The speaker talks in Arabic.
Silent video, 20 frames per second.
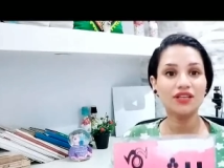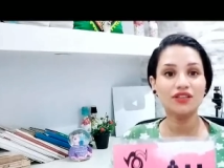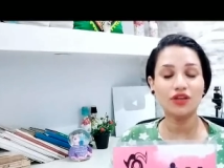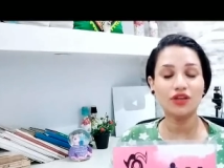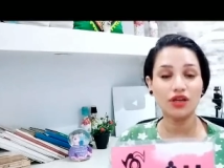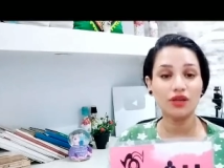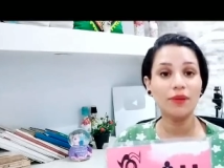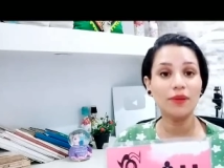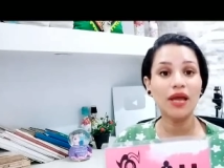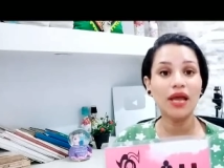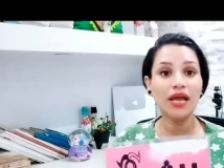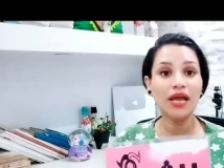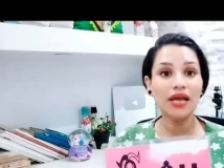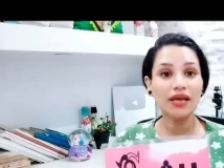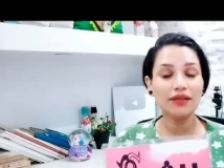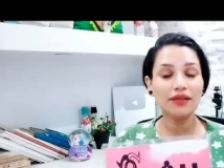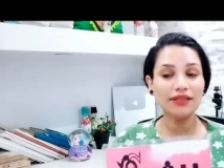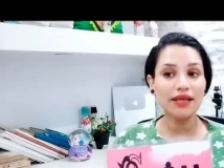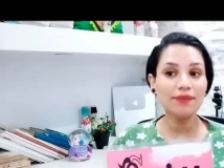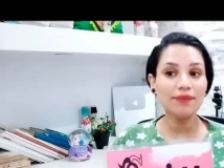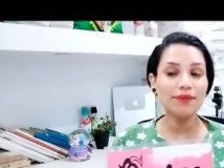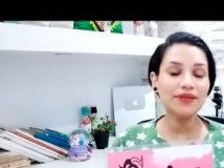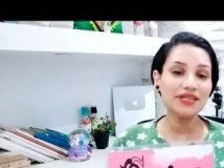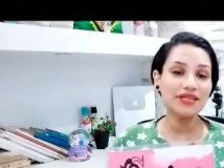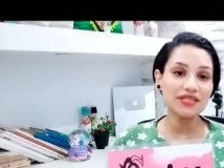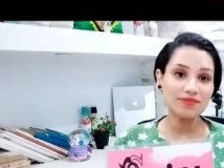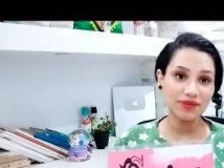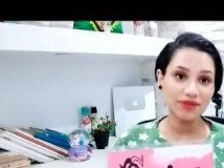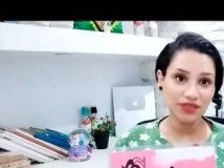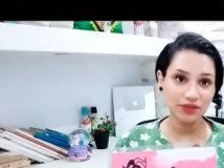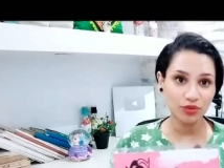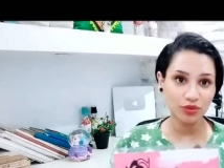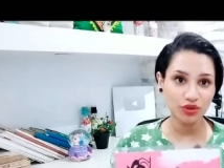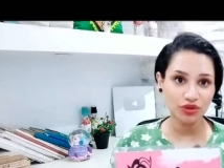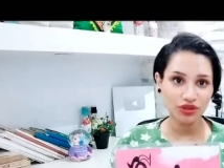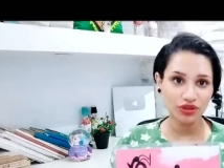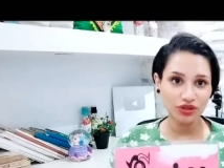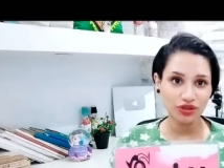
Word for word: طيب ده بالنسبه لبرج